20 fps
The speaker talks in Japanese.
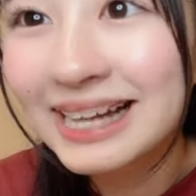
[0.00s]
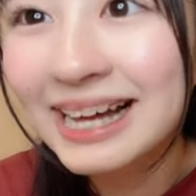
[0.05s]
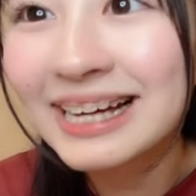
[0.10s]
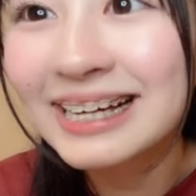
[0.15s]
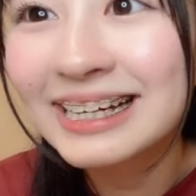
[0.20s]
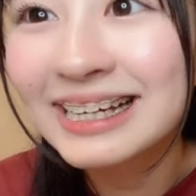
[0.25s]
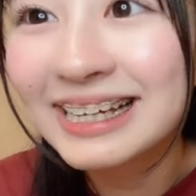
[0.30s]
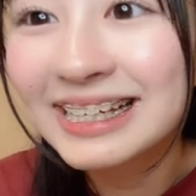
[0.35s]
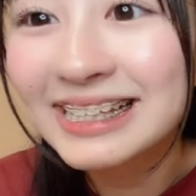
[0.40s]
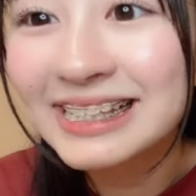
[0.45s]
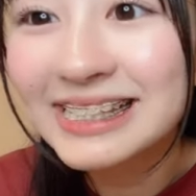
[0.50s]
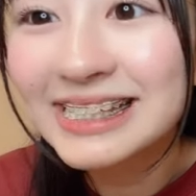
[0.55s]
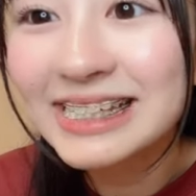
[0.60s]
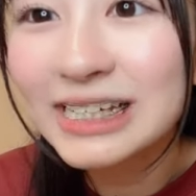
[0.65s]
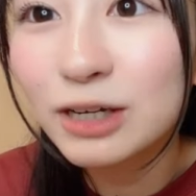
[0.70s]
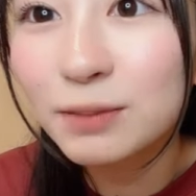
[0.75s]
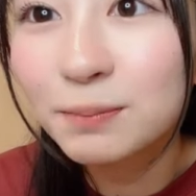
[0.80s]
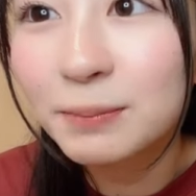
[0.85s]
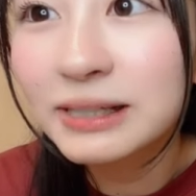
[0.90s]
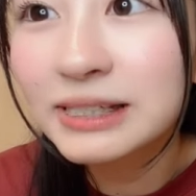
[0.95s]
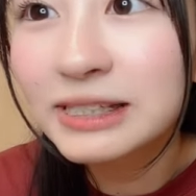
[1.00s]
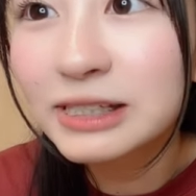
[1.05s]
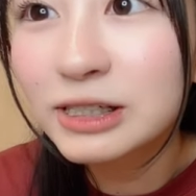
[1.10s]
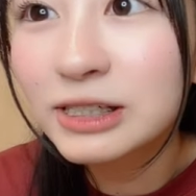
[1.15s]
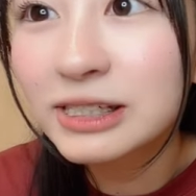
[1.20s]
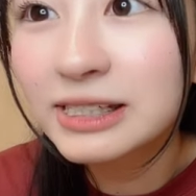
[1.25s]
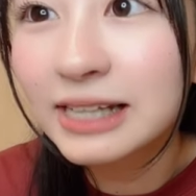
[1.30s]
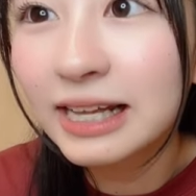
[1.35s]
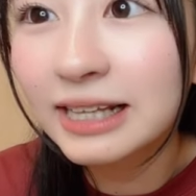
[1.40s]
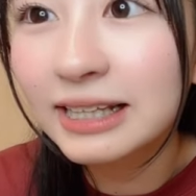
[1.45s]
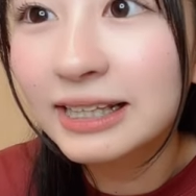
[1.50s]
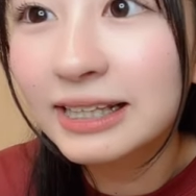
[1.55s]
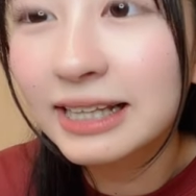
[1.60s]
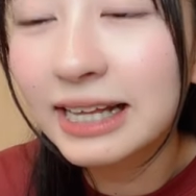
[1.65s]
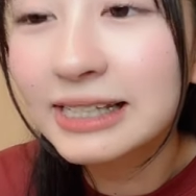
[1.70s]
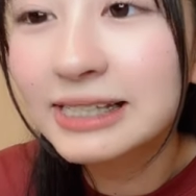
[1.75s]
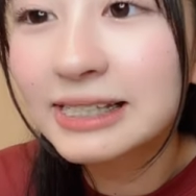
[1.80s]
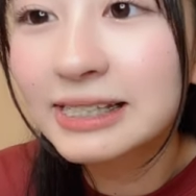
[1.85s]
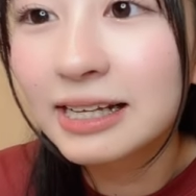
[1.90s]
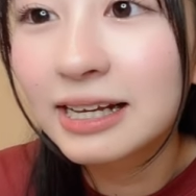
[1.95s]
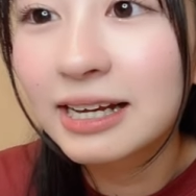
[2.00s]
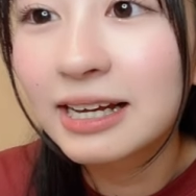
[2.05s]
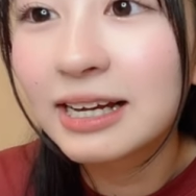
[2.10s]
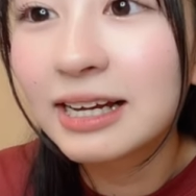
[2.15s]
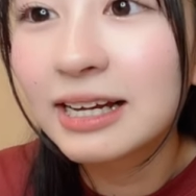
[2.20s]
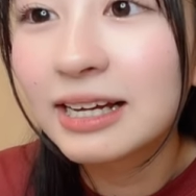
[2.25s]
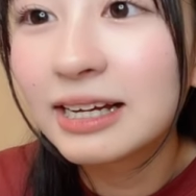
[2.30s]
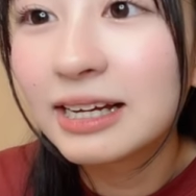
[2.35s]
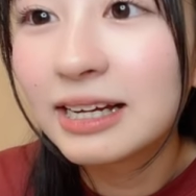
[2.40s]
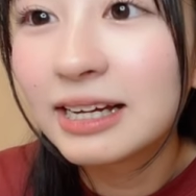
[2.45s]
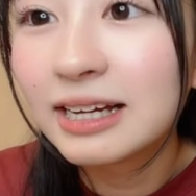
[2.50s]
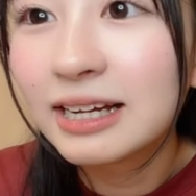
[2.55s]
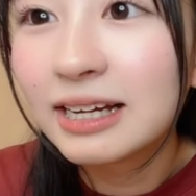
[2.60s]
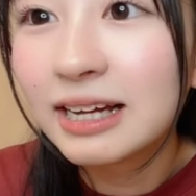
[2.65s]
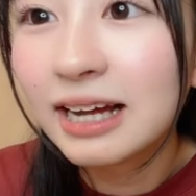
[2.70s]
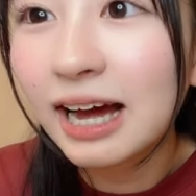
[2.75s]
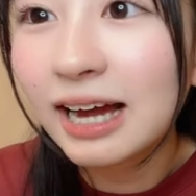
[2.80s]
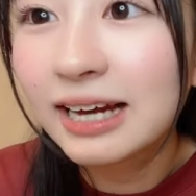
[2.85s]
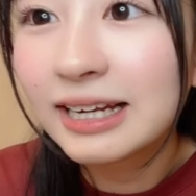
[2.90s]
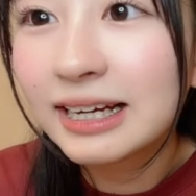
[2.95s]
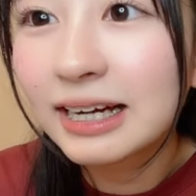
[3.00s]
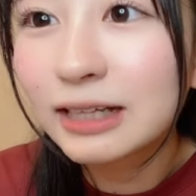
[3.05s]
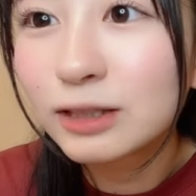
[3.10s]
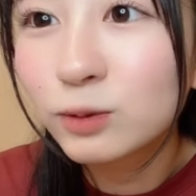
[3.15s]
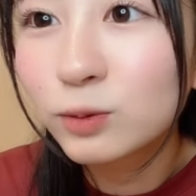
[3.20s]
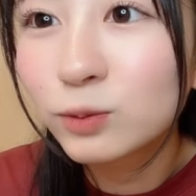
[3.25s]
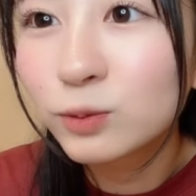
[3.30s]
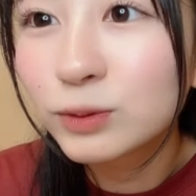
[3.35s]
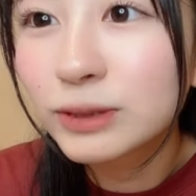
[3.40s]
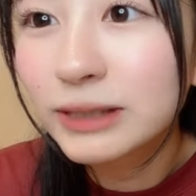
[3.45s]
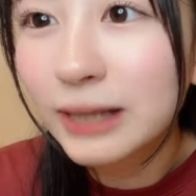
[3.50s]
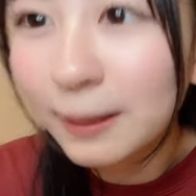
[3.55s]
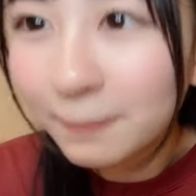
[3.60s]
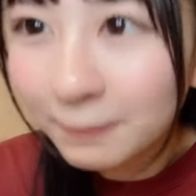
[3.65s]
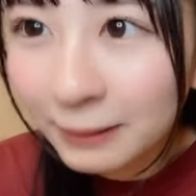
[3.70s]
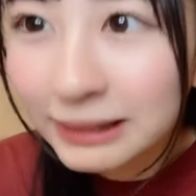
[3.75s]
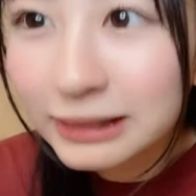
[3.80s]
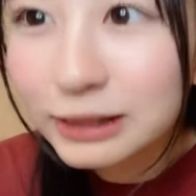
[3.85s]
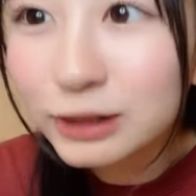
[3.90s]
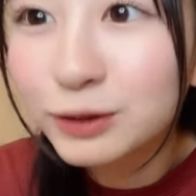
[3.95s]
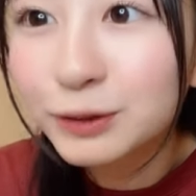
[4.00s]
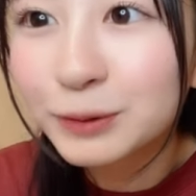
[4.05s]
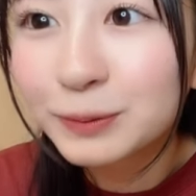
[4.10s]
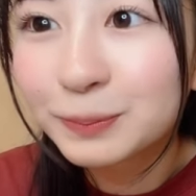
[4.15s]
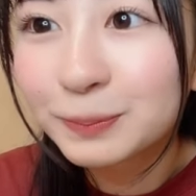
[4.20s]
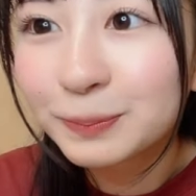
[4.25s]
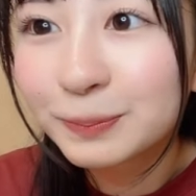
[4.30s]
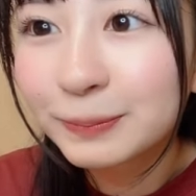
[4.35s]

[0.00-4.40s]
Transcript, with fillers: さん1位マッスルさんですありがとうございます